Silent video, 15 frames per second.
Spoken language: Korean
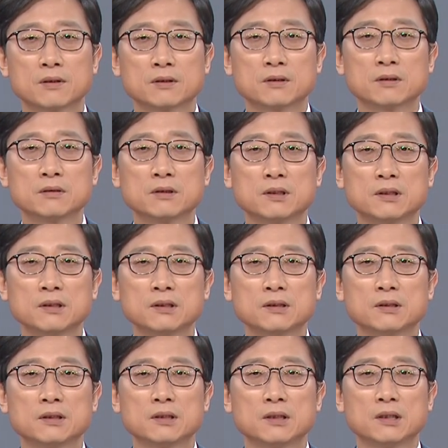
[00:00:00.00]
그런데
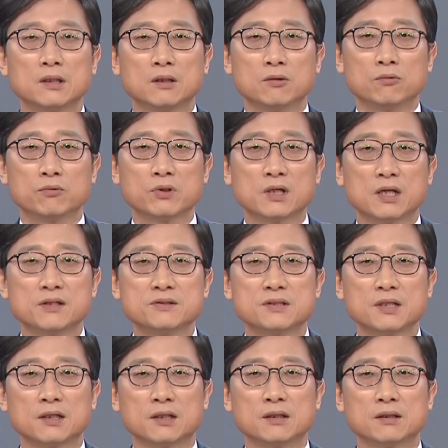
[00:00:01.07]
우리가
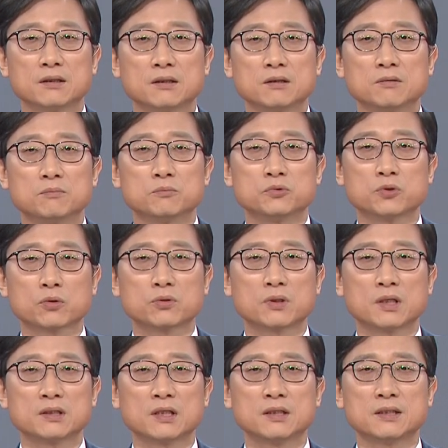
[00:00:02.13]
언제 무조건
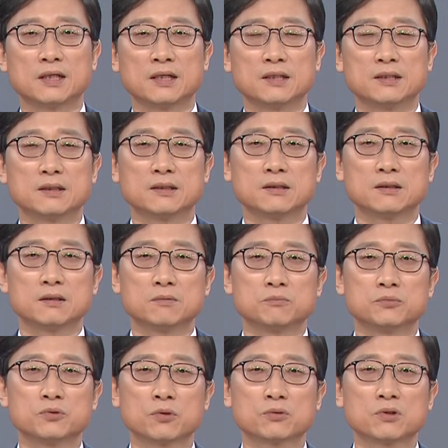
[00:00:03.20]
안 된다,
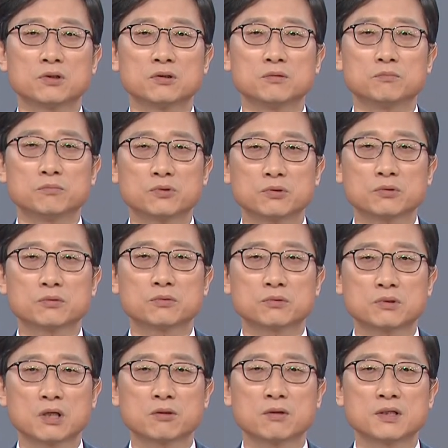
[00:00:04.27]
무조건 무릎
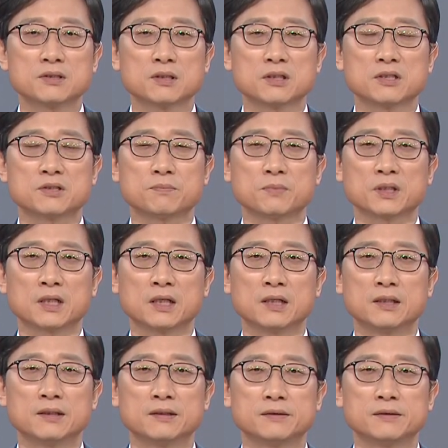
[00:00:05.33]
꿇으라고 한 적이 있습니까?